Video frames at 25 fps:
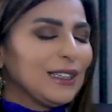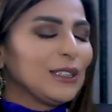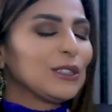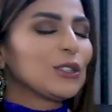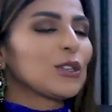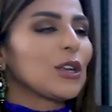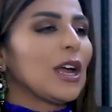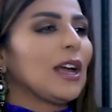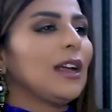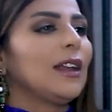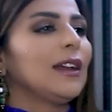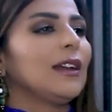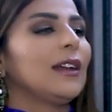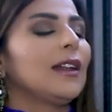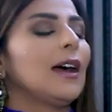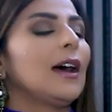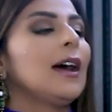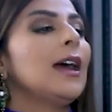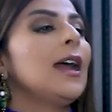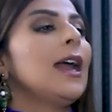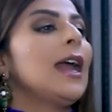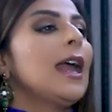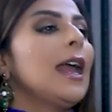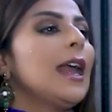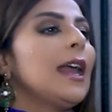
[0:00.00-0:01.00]
إن شاء الله
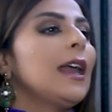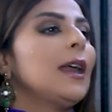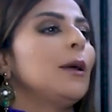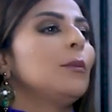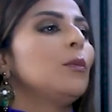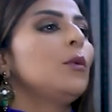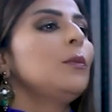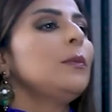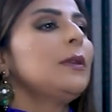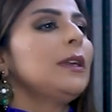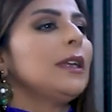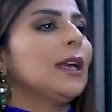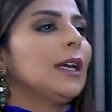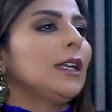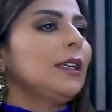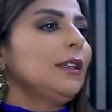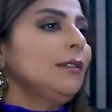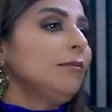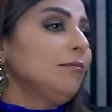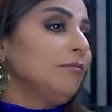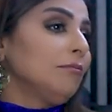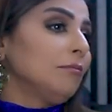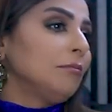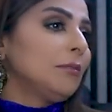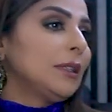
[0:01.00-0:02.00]
آه، ممكن
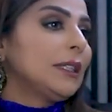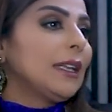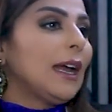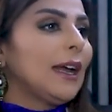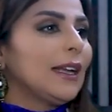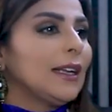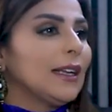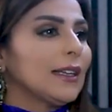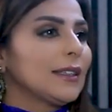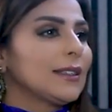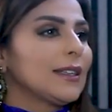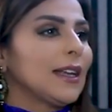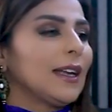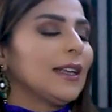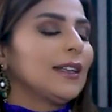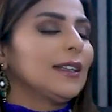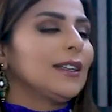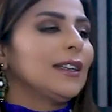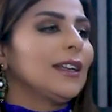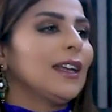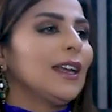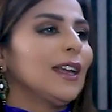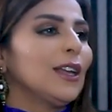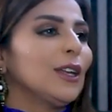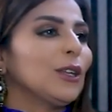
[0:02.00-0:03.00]
بداية
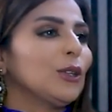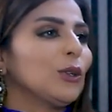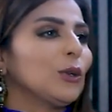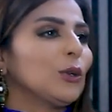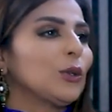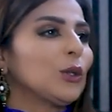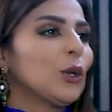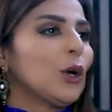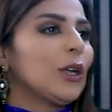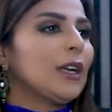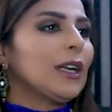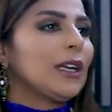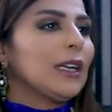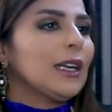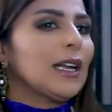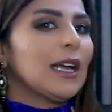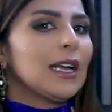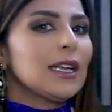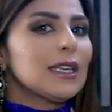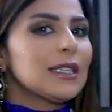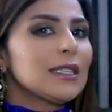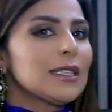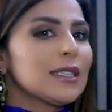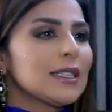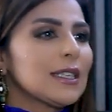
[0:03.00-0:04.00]
دكتور
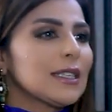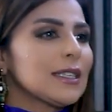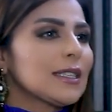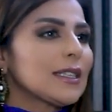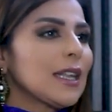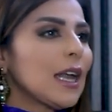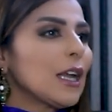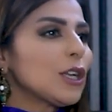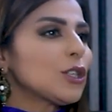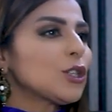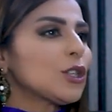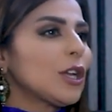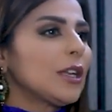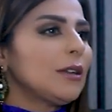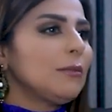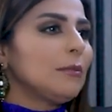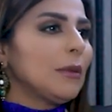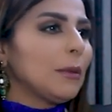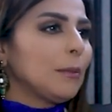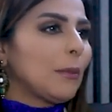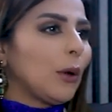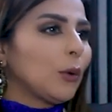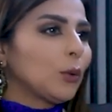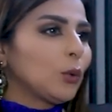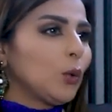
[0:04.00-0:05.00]
الناس تستهجن
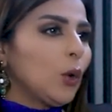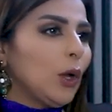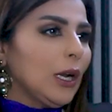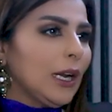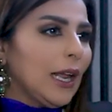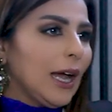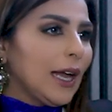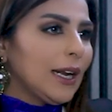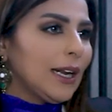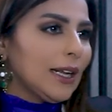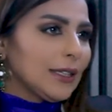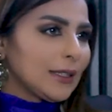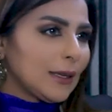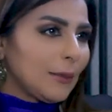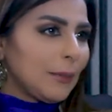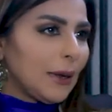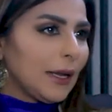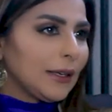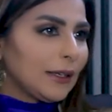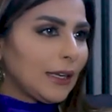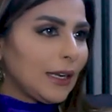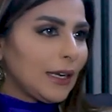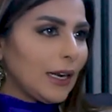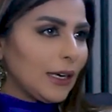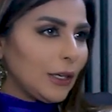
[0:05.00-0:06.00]
من موضوع الحلقة
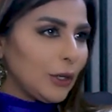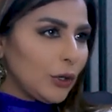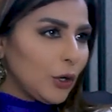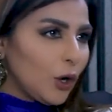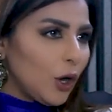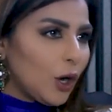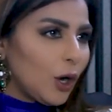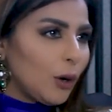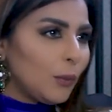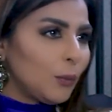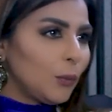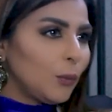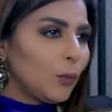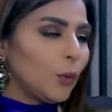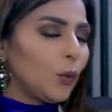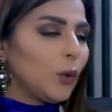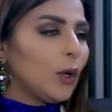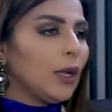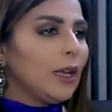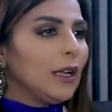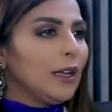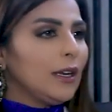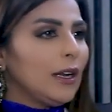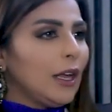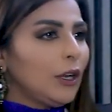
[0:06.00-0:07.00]
تبعنا لليوم
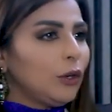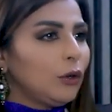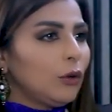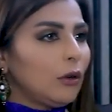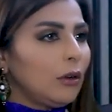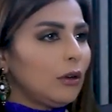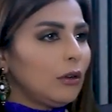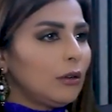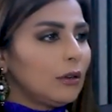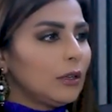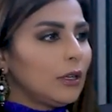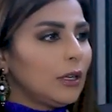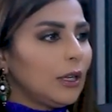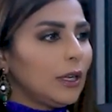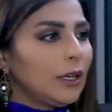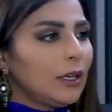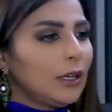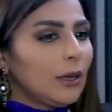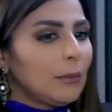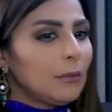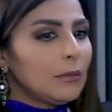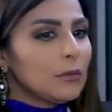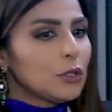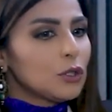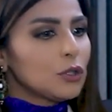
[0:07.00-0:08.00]
لأنه
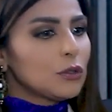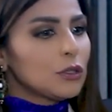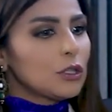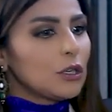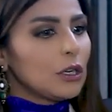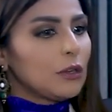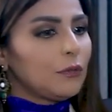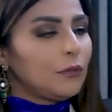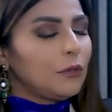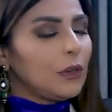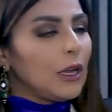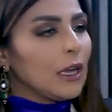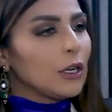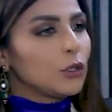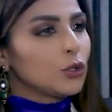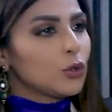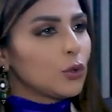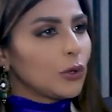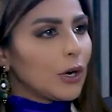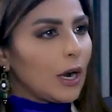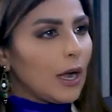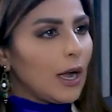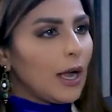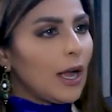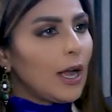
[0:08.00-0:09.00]
إحنا مش فيها
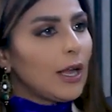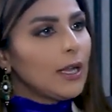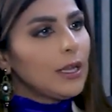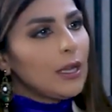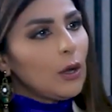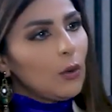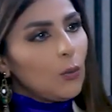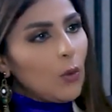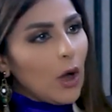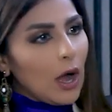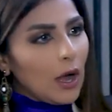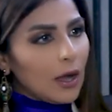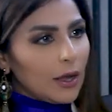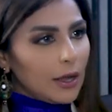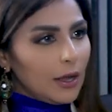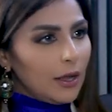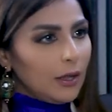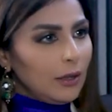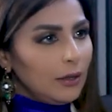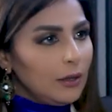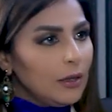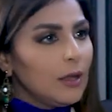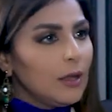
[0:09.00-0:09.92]
جرأة هي واقع